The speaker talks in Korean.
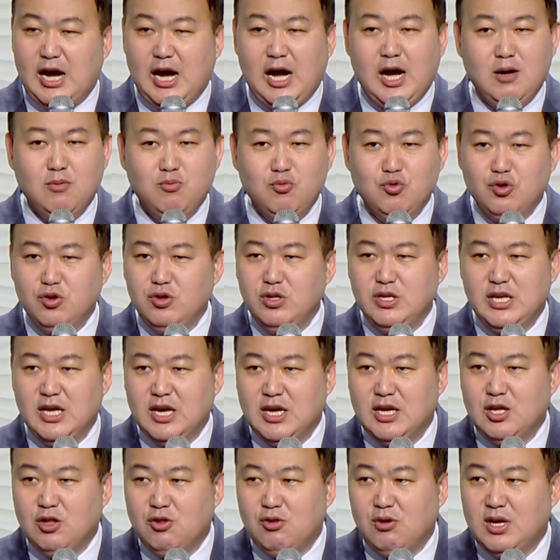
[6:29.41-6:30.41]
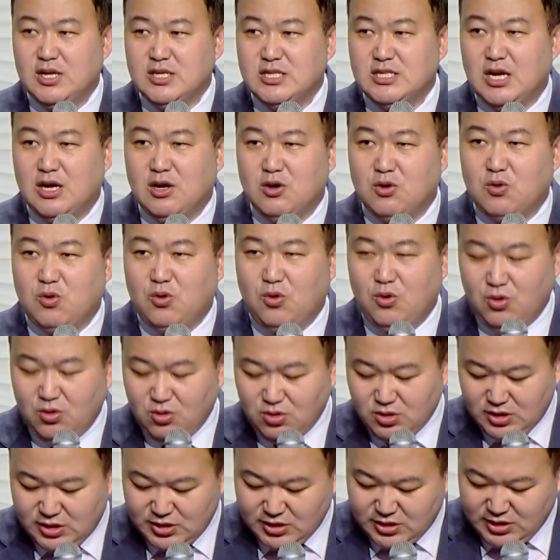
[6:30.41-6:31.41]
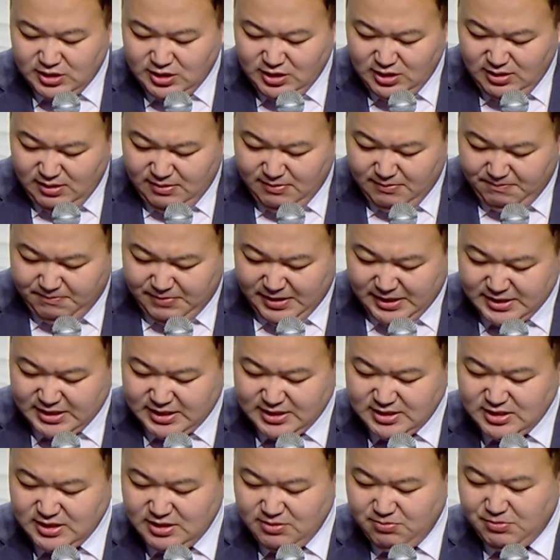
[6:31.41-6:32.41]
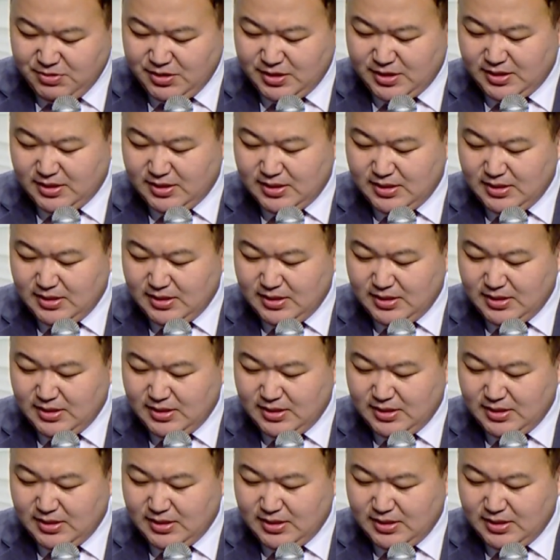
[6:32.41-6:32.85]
아무런 이야기도 하지 않고 그를 받아들입니다.